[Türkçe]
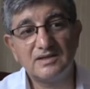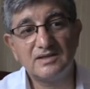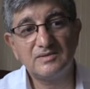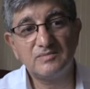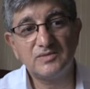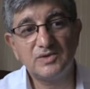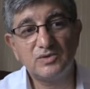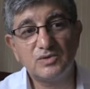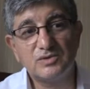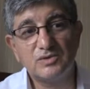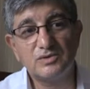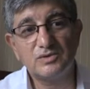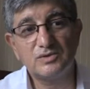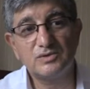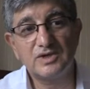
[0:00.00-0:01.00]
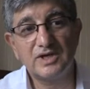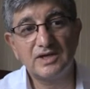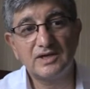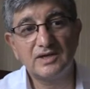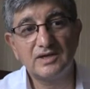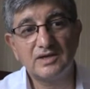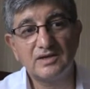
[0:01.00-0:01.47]
dipte uzun
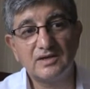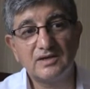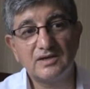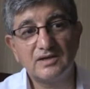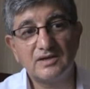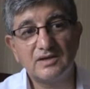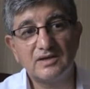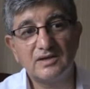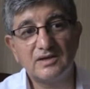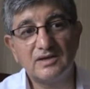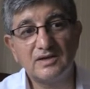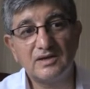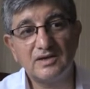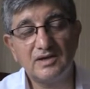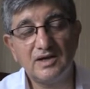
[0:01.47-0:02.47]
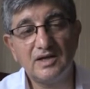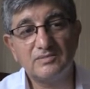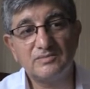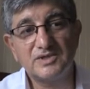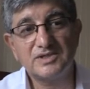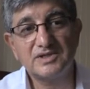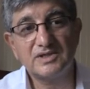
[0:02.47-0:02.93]
süre
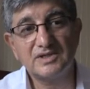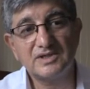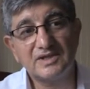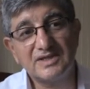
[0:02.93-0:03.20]
kalmış.